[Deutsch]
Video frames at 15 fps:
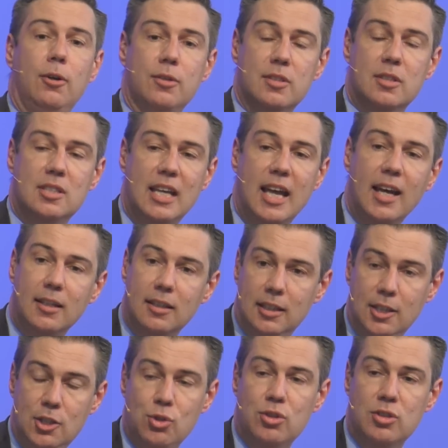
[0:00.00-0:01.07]
unseres Herrn
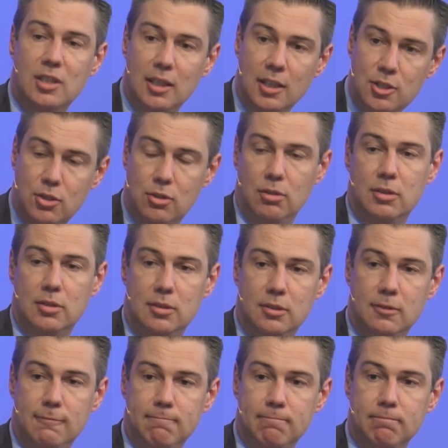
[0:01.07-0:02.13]
Jesus Christus.
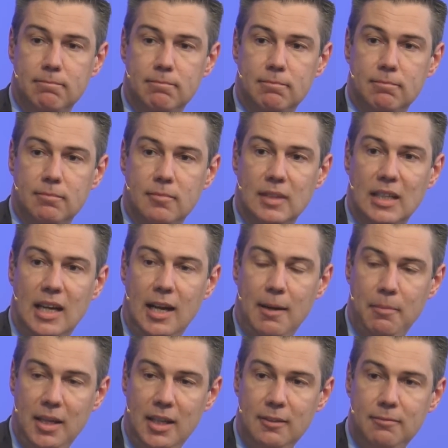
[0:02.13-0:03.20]

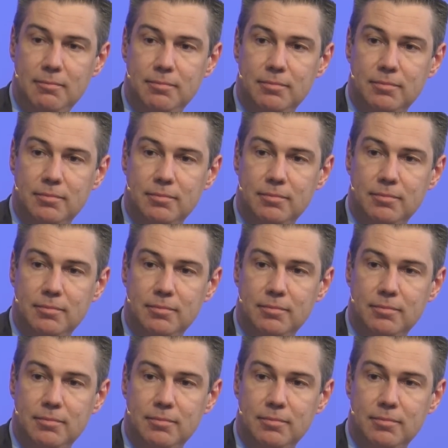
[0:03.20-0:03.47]
Amen.